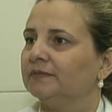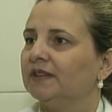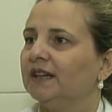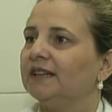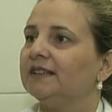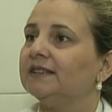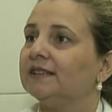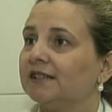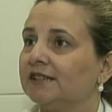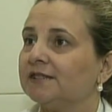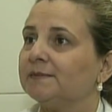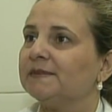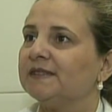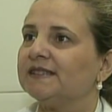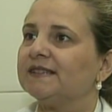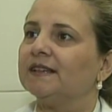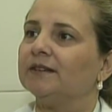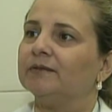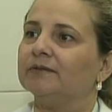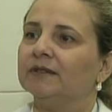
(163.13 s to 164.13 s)
Né, de
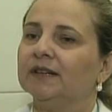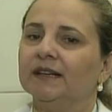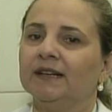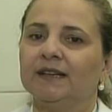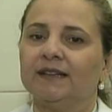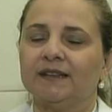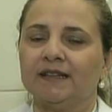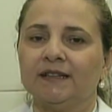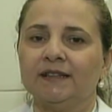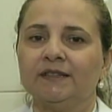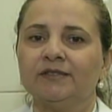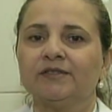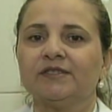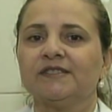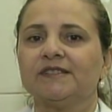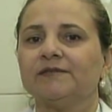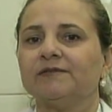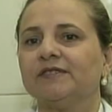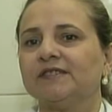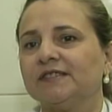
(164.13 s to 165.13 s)
transmissão. Tanto
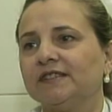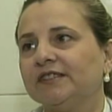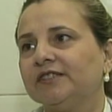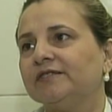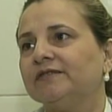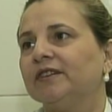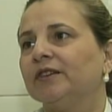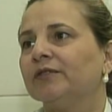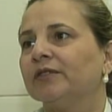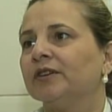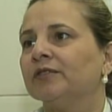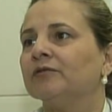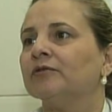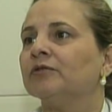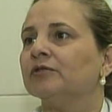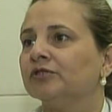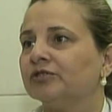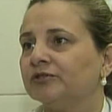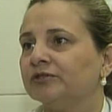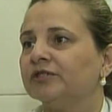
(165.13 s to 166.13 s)
que se você tiver alguém
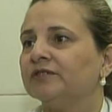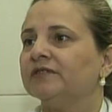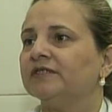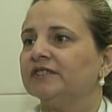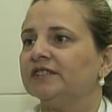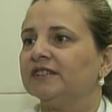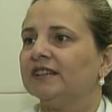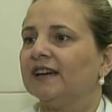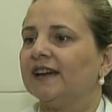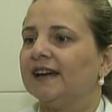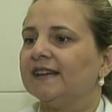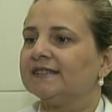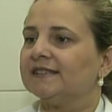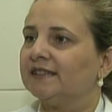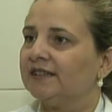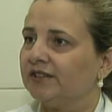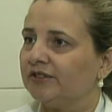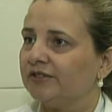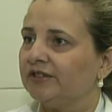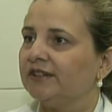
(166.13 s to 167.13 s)
com conjuntivite em casa,
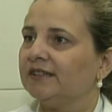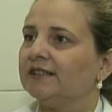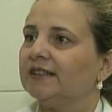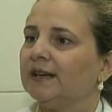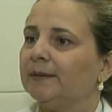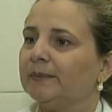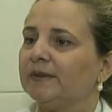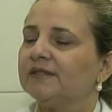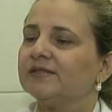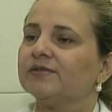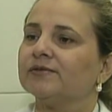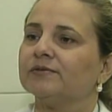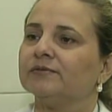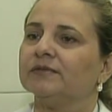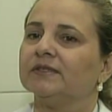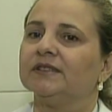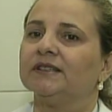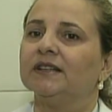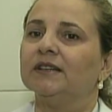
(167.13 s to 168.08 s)
tem que orientar a pessoa.